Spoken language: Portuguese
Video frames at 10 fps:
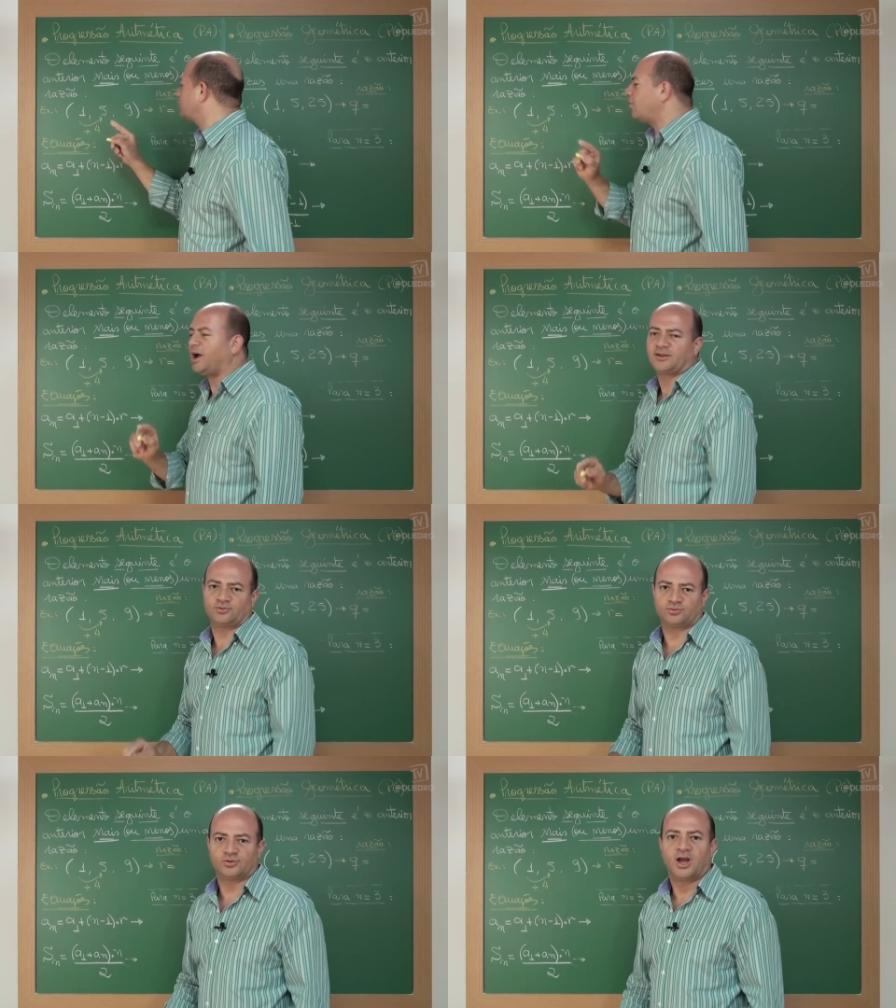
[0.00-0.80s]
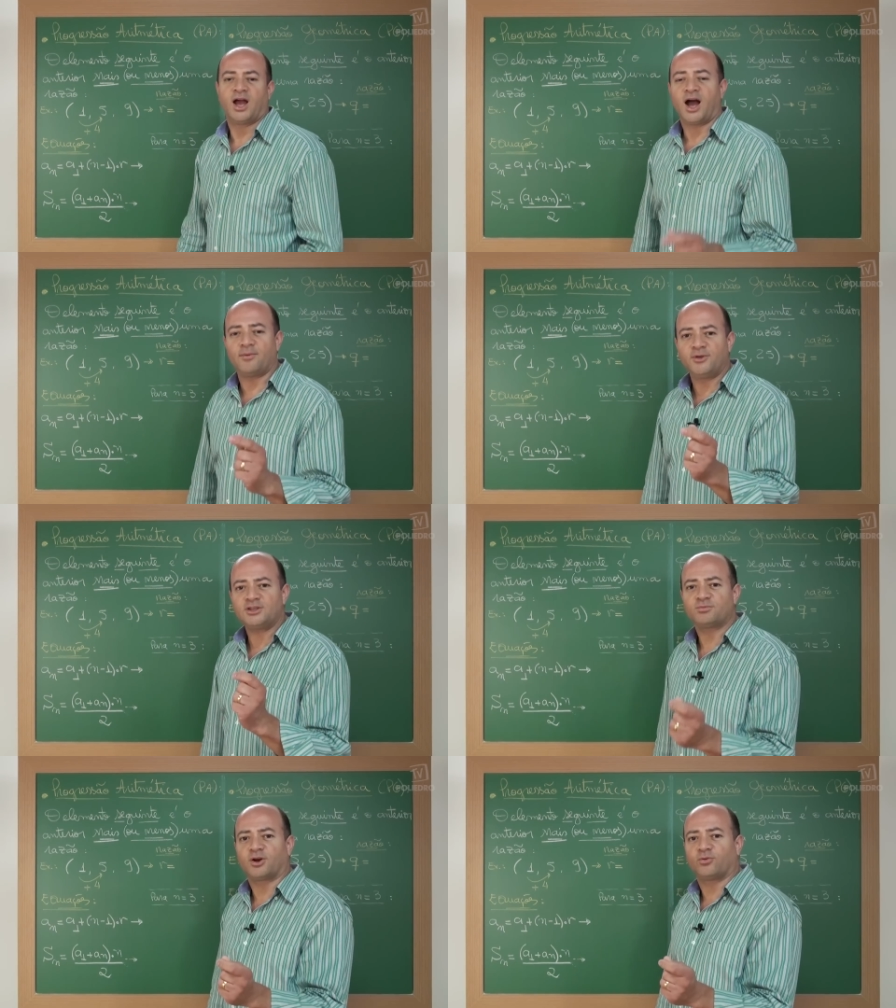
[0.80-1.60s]
4. A
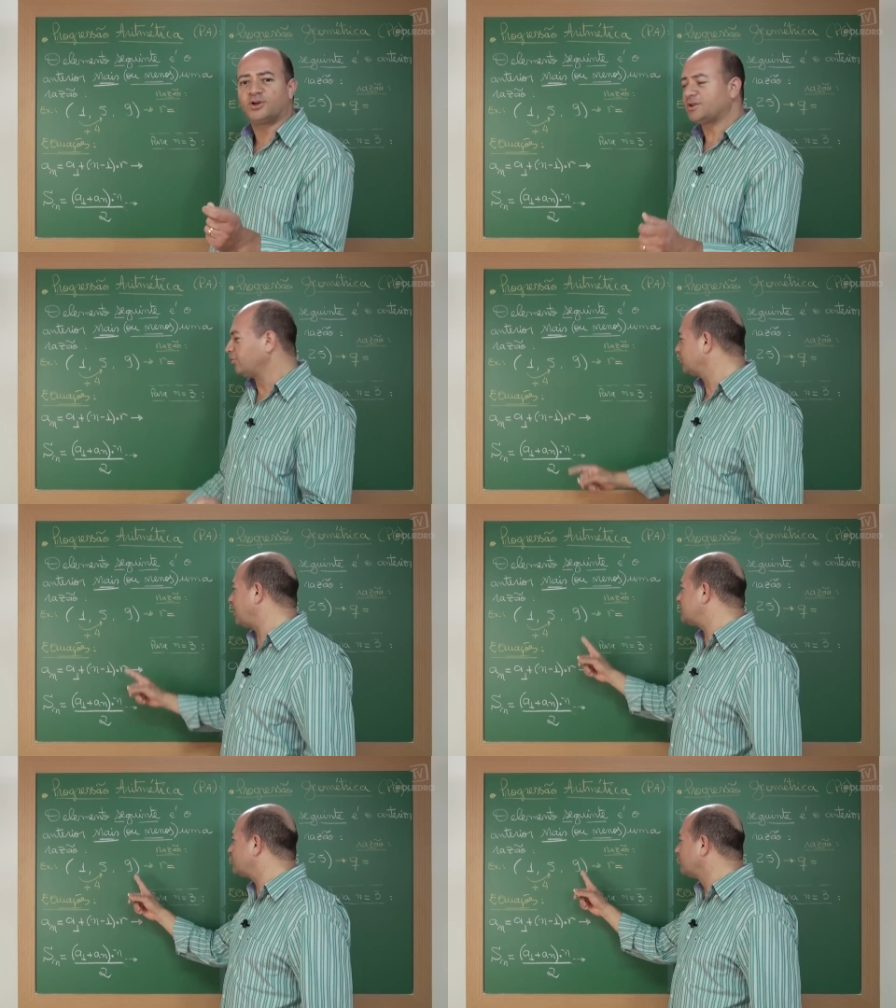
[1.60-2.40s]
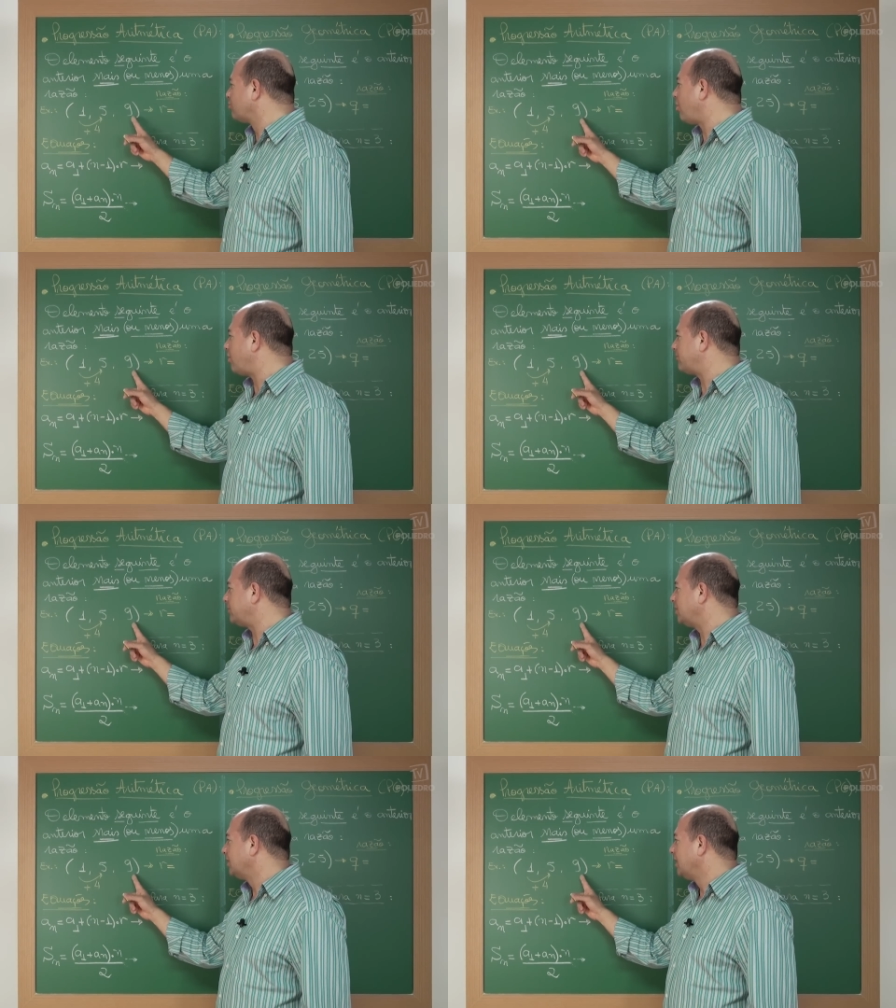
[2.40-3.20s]
mesma coisa acontece com
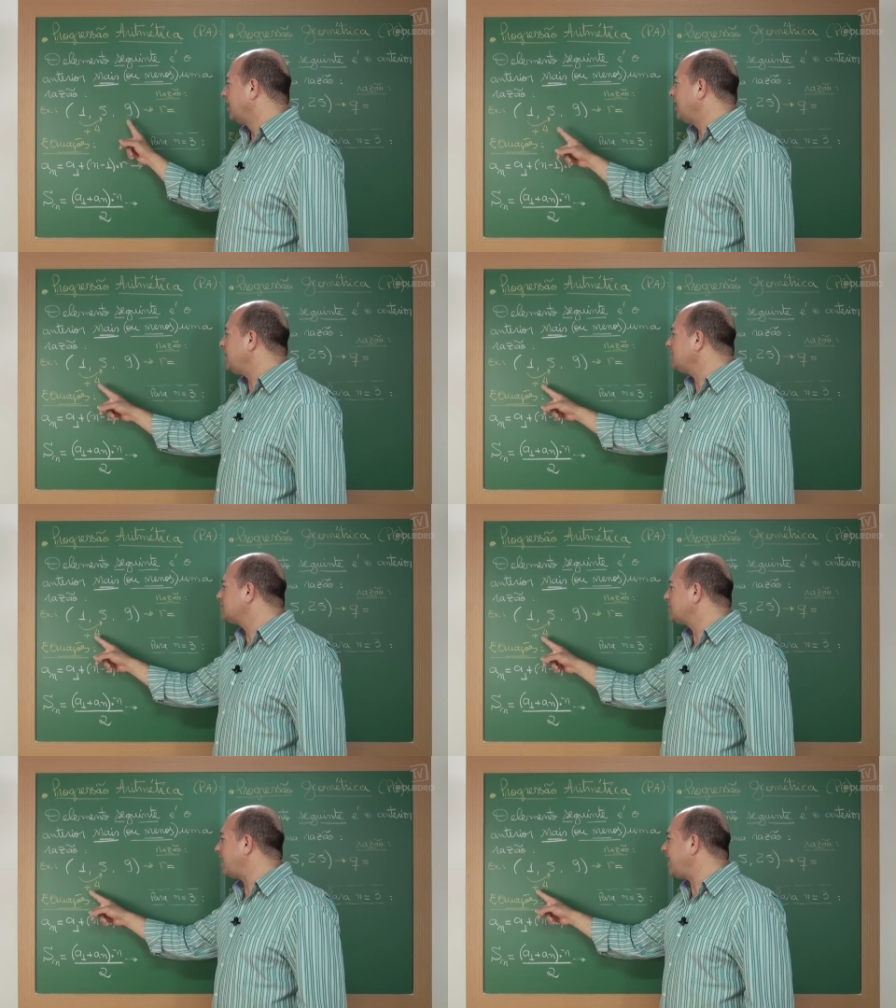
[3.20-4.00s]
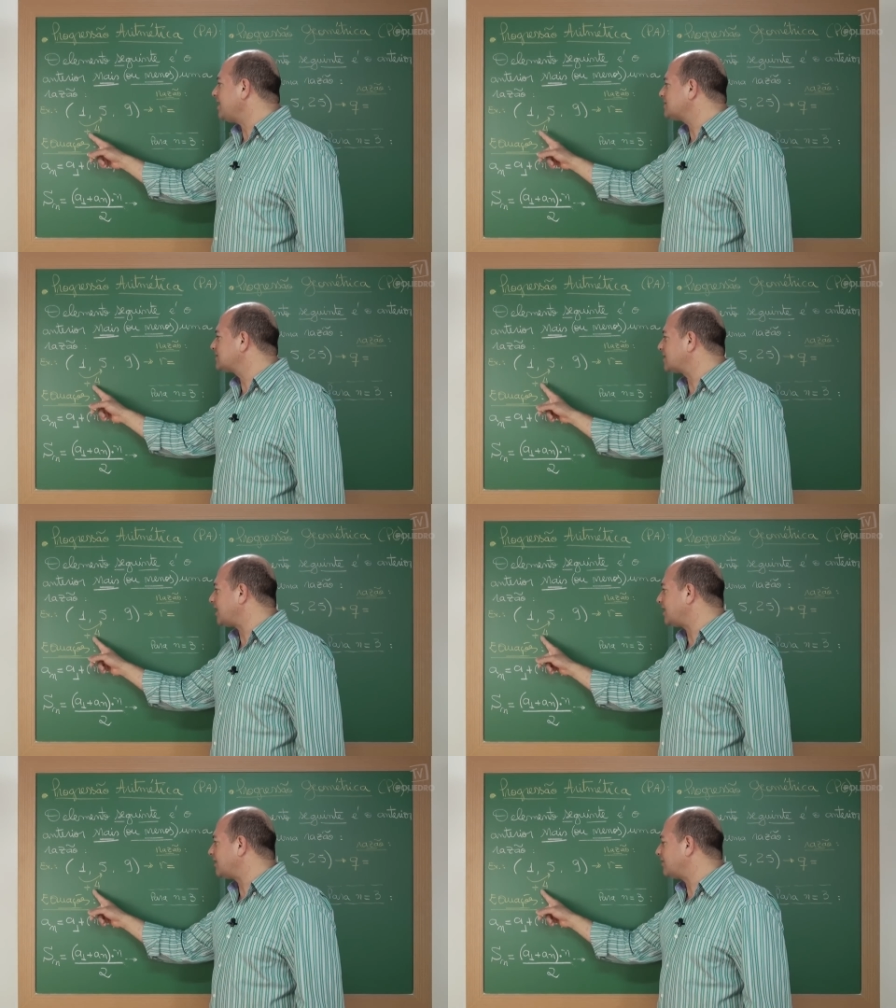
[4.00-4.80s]
9. Esse,
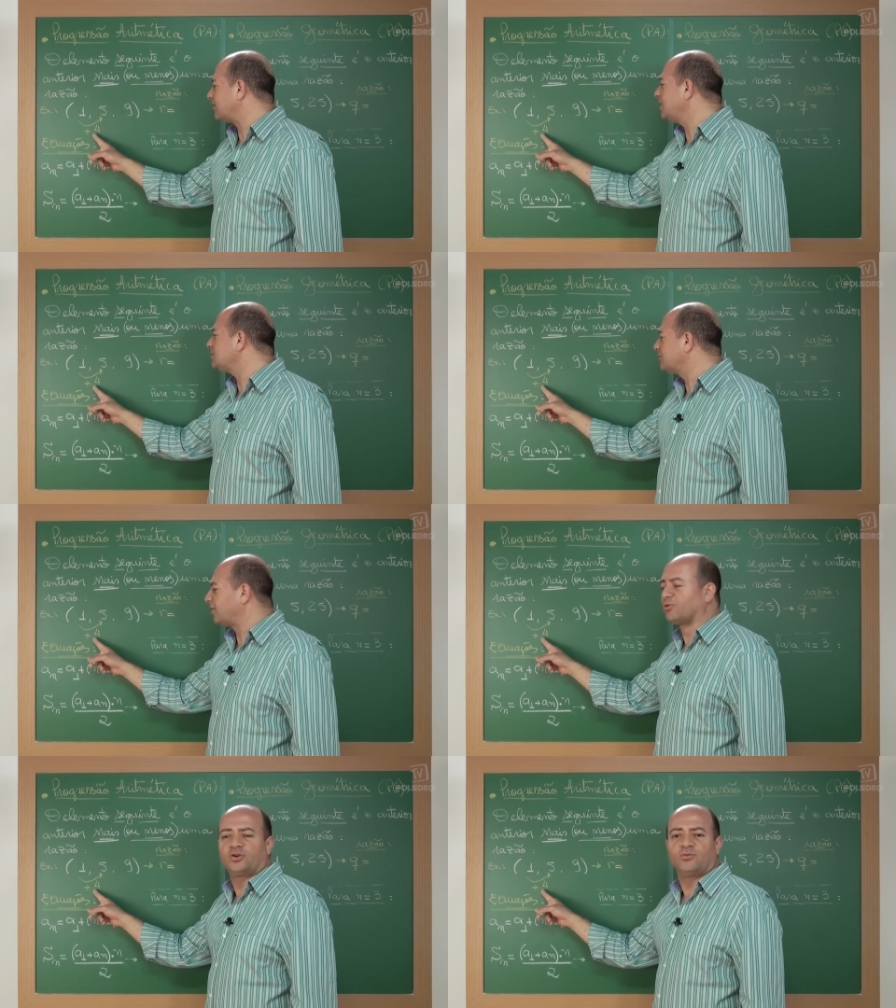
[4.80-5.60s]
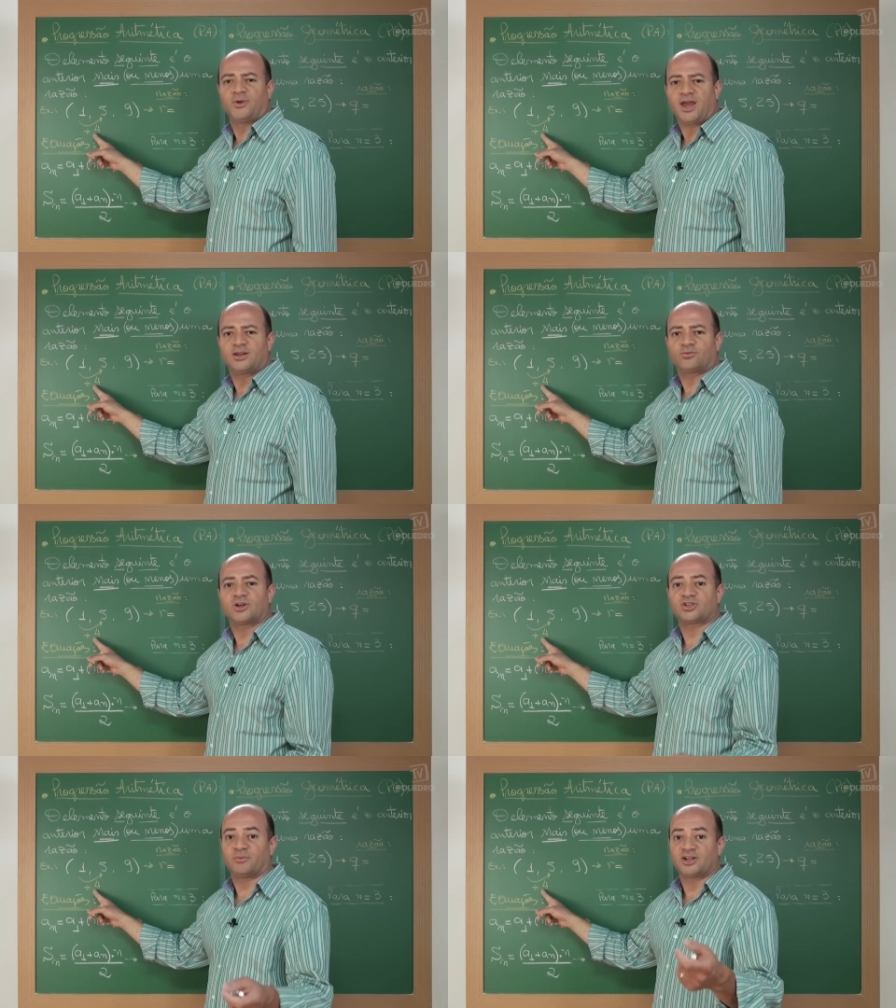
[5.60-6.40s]
essa, esse valor numérico
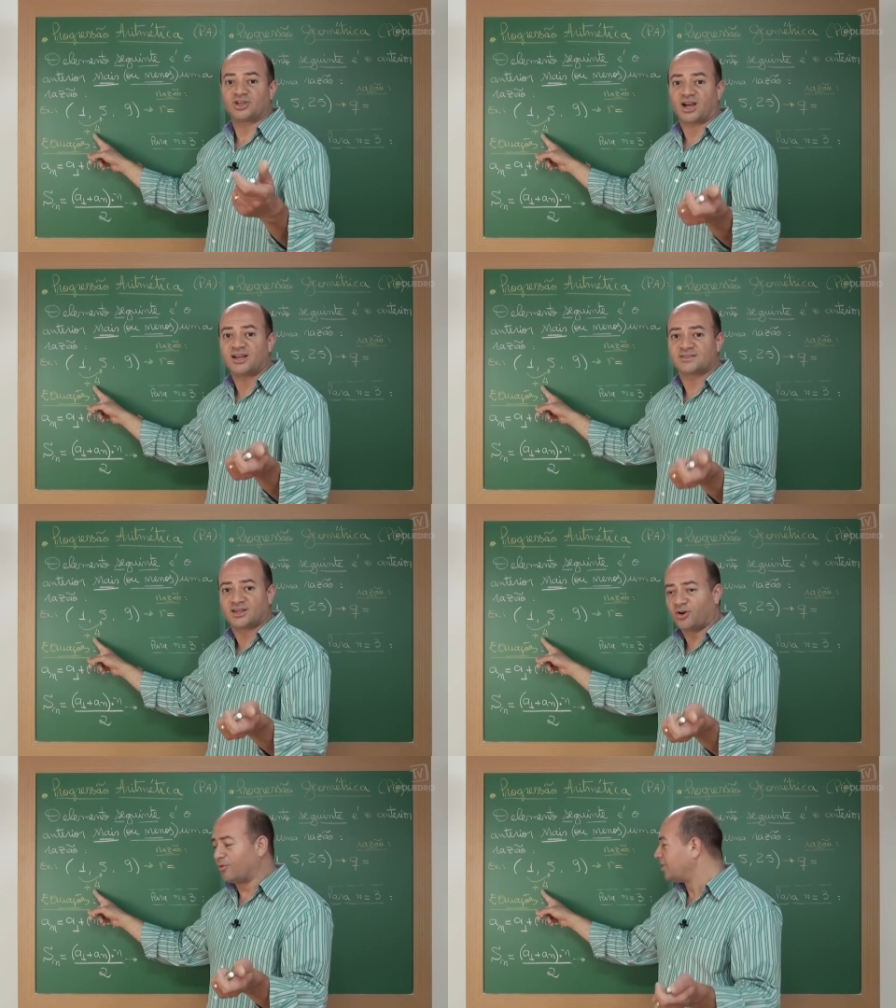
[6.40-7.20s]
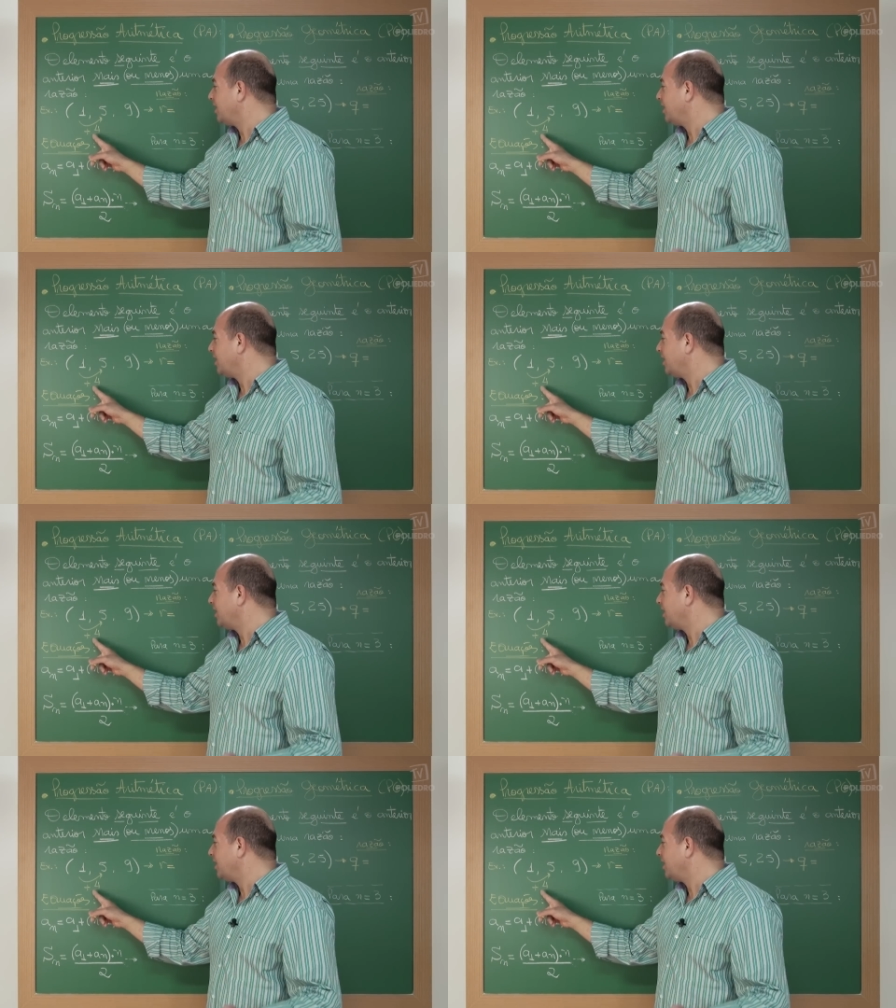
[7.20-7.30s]
é chamado de razão,